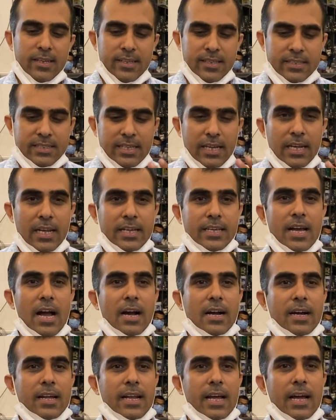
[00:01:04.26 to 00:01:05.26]
इसके लिए क्या
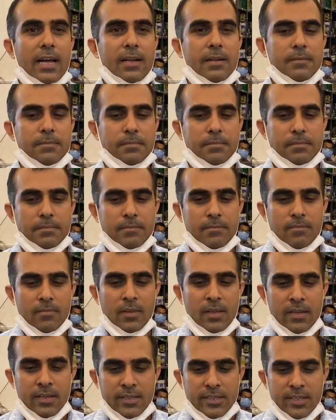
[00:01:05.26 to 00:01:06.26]
करा है
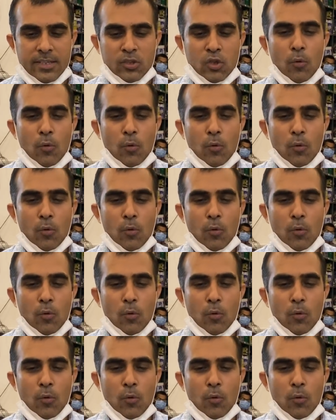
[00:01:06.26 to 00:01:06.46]
ये